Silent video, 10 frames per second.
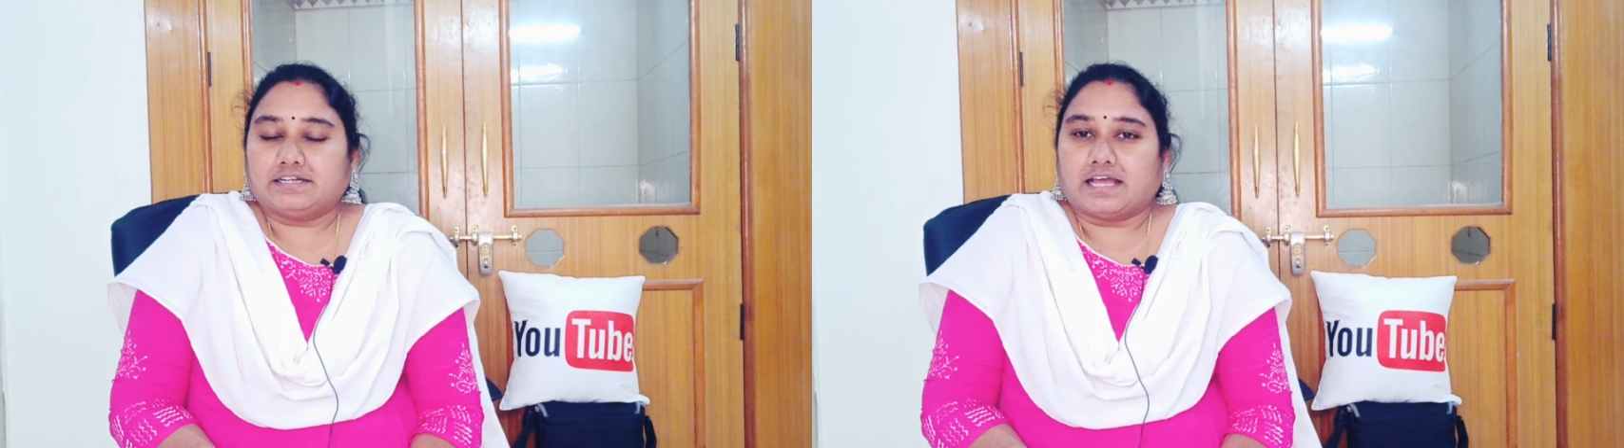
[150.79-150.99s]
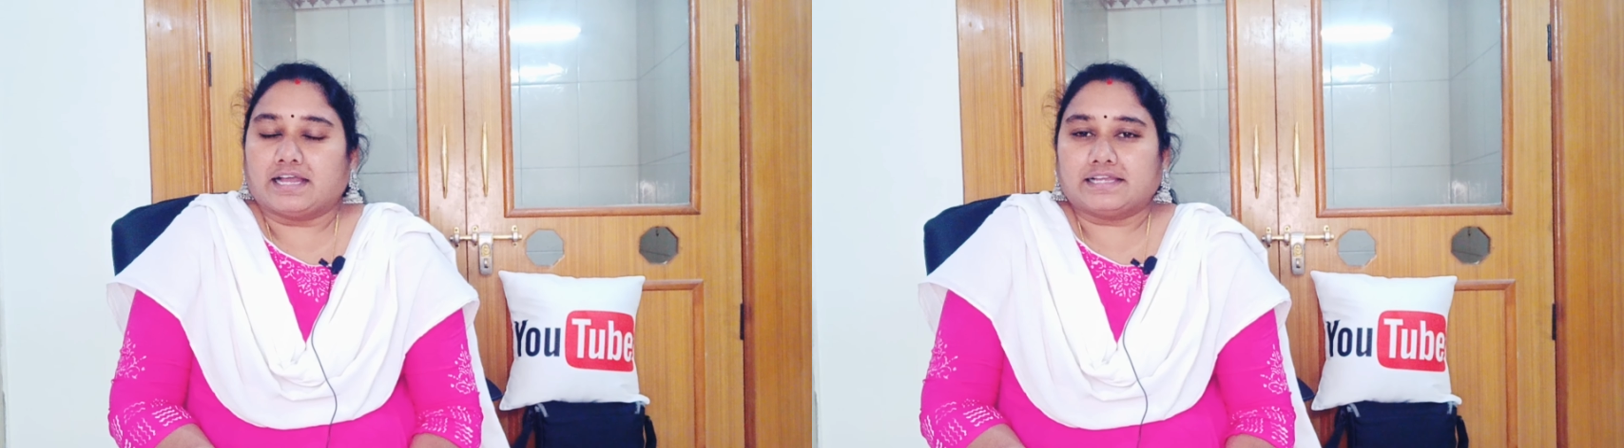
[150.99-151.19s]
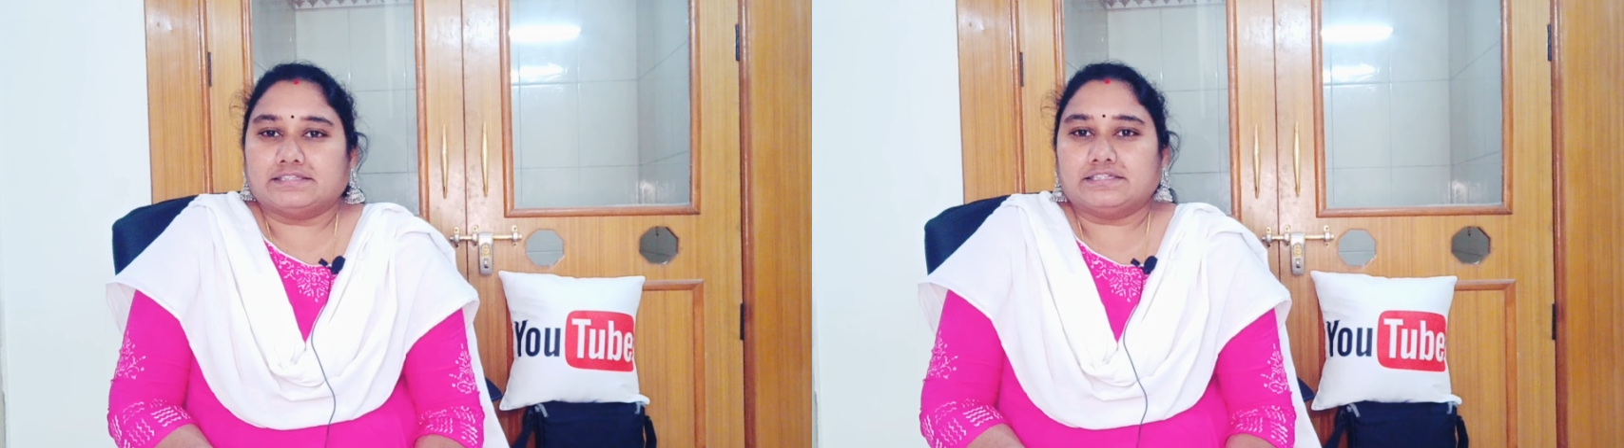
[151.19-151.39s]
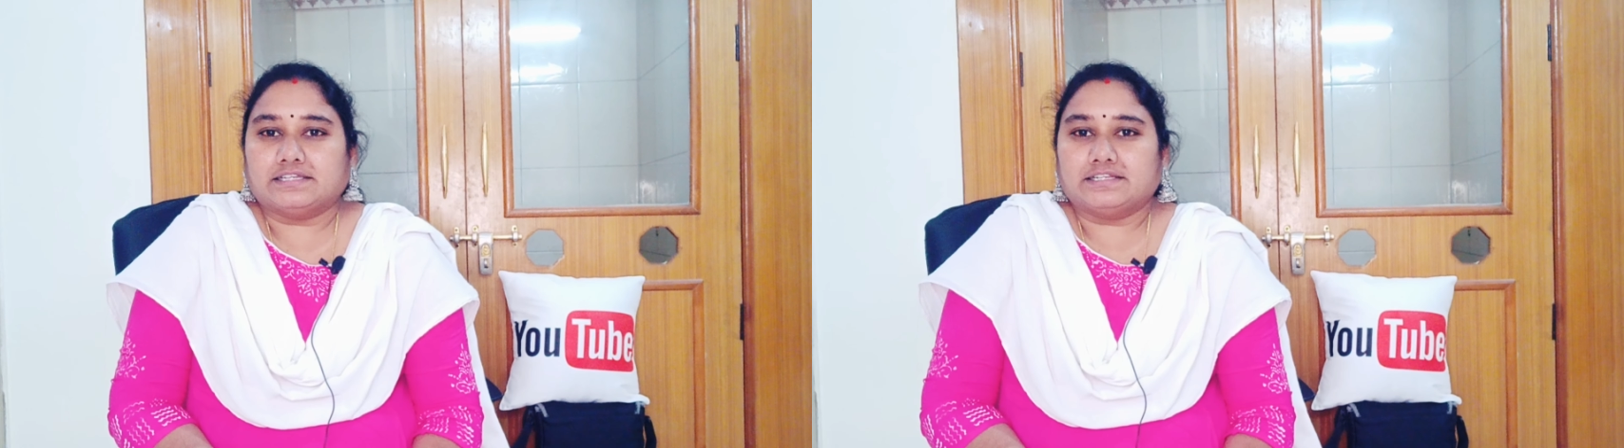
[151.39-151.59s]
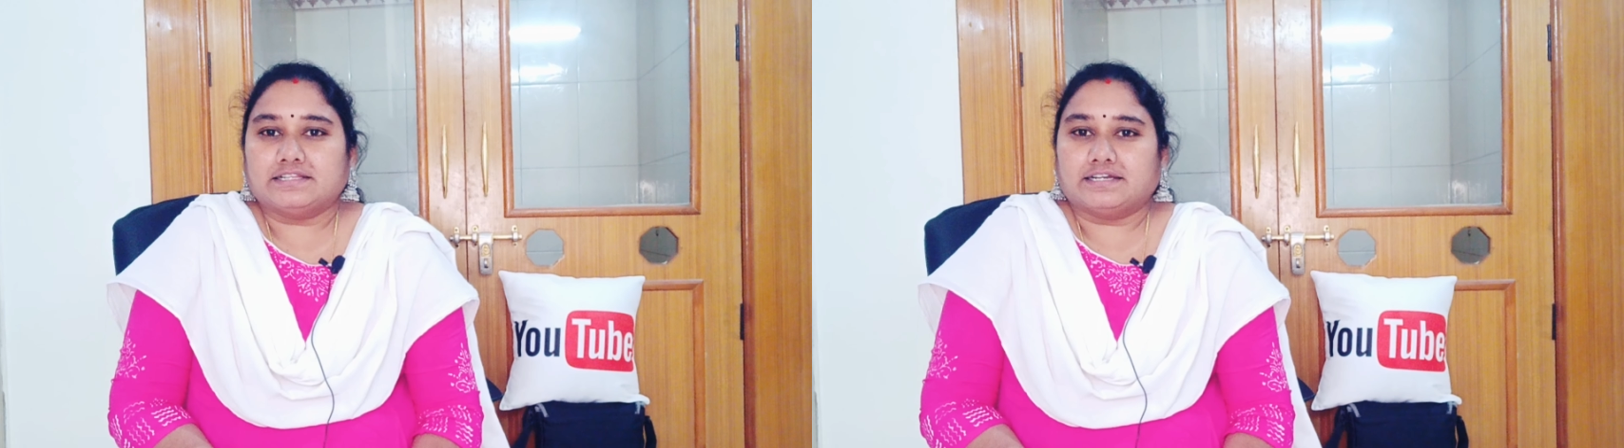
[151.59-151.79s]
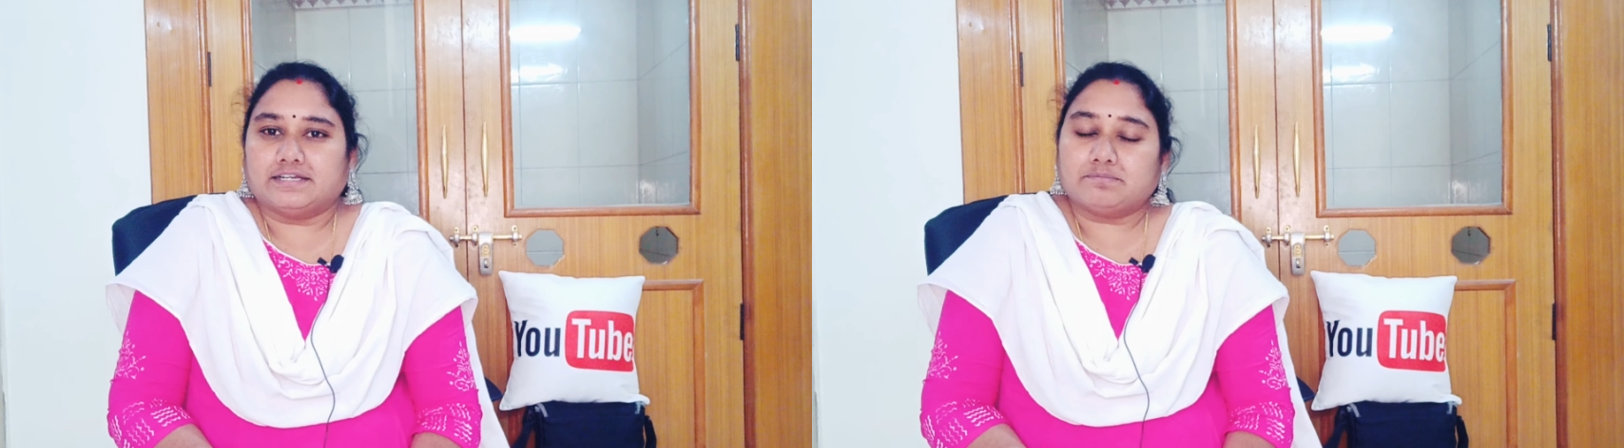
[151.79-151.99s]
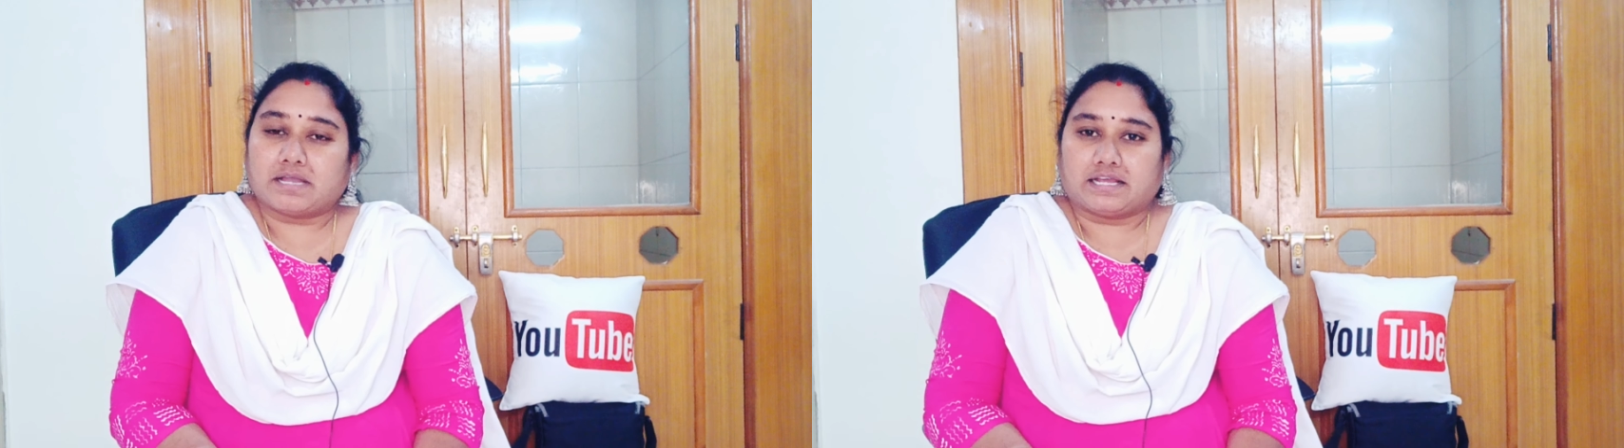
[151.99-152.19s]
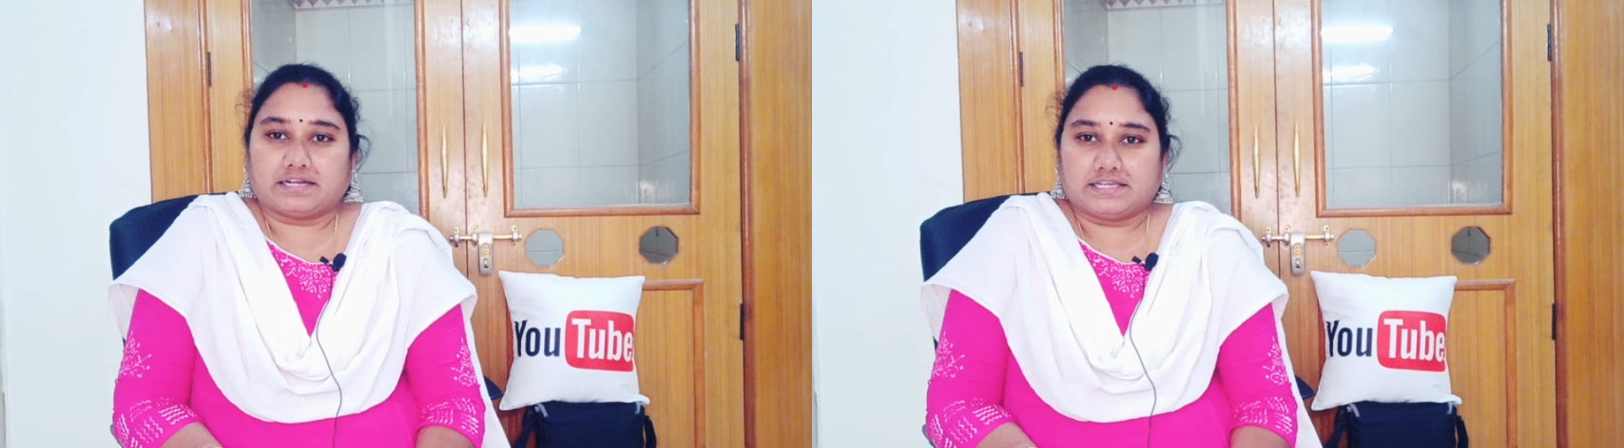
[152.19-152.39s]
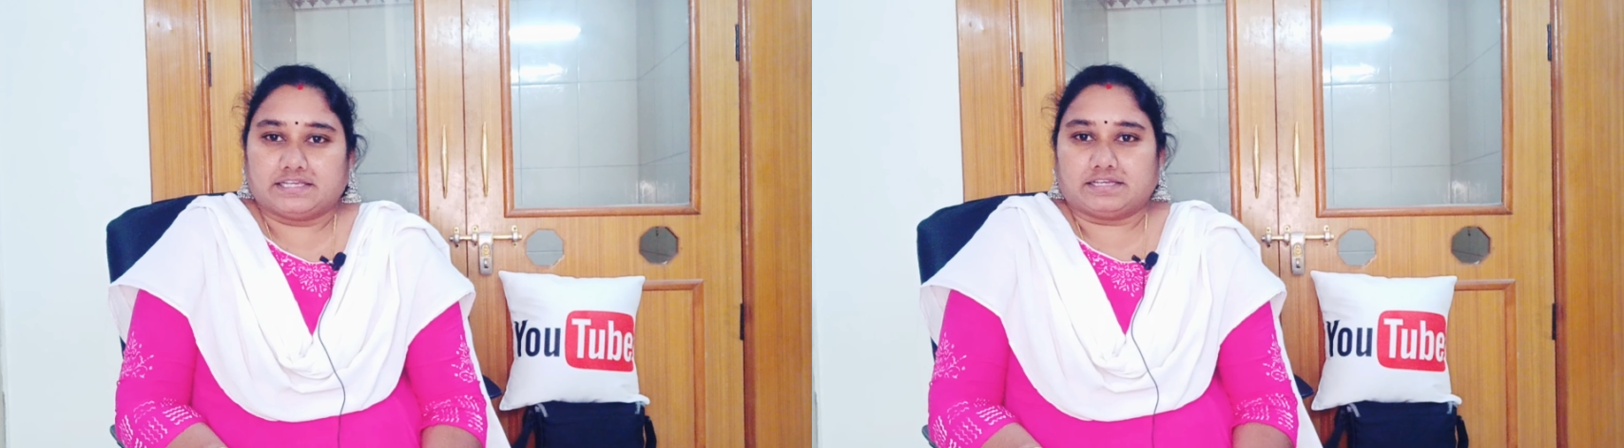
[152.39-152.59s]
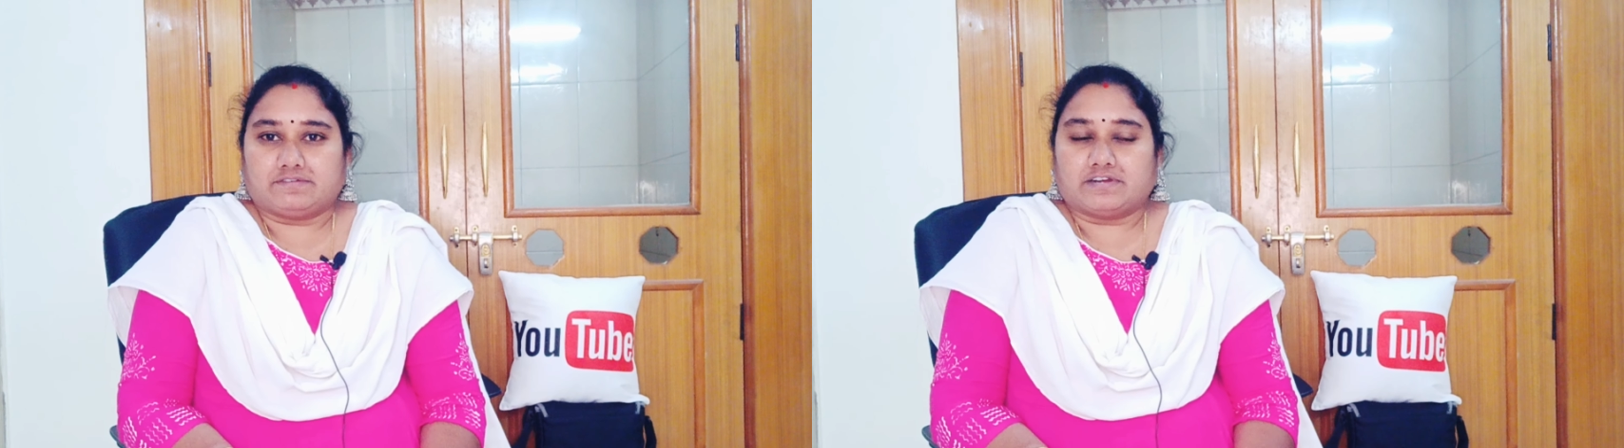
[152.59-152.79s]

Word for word: నాకైతే తెలియదండి మా అన్నయ్య